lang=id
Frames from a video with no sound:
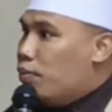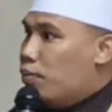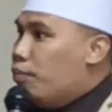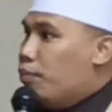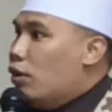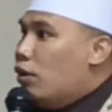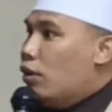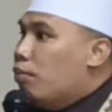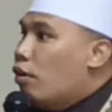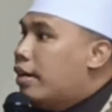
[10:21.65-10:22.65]
belum
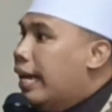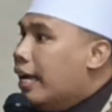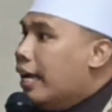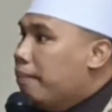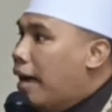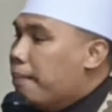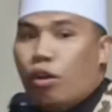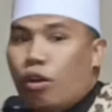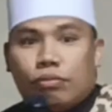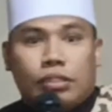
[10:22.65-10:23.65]
minum bodrek mak
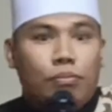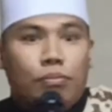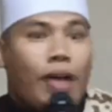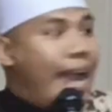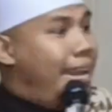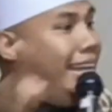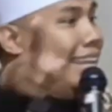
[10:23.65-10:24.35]
belum sembuh ada nggak